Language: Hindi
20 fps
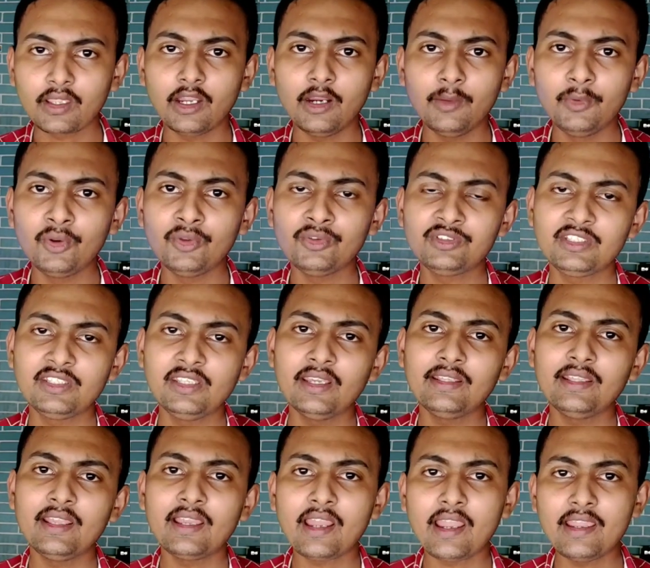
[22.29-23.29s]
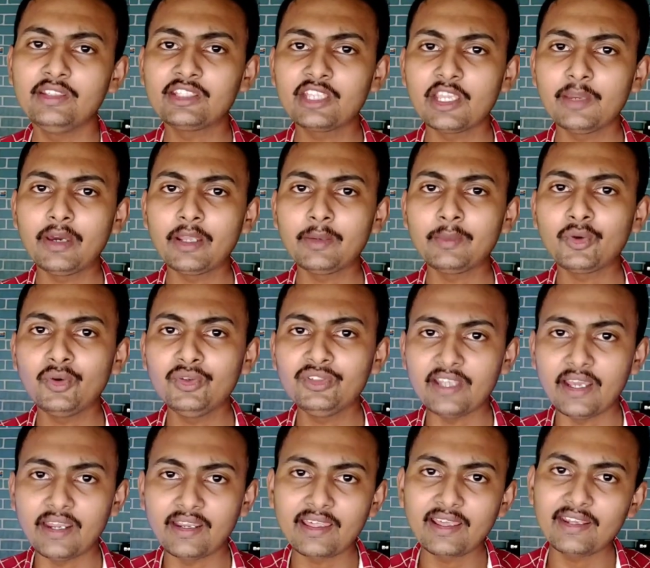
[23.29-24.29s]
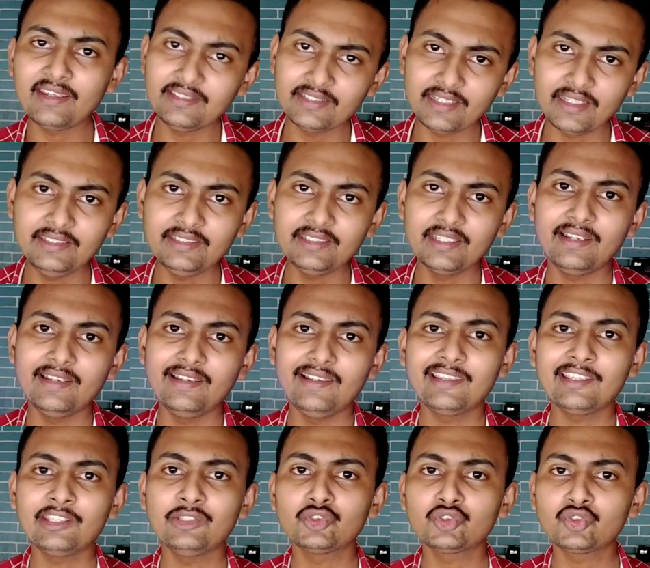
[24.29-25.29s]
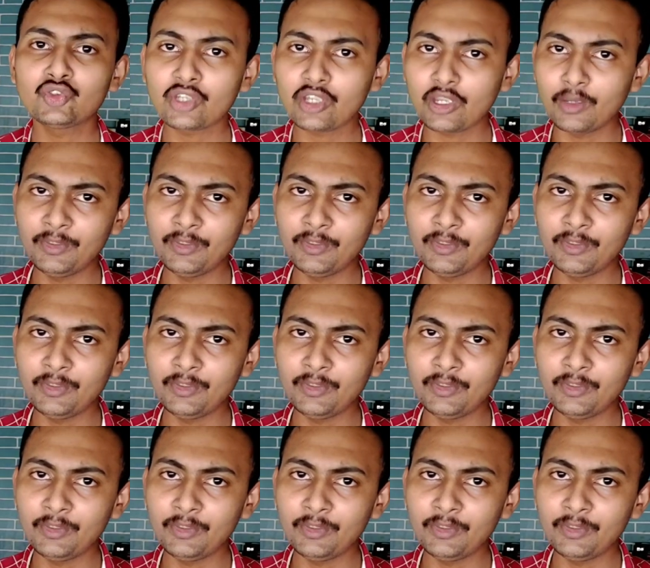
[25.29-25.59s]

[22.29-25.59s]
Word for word: कब लॉन्च किया जाएगा इसके बारे में कोई जानकारी नहीं है लेकिन दोस्तों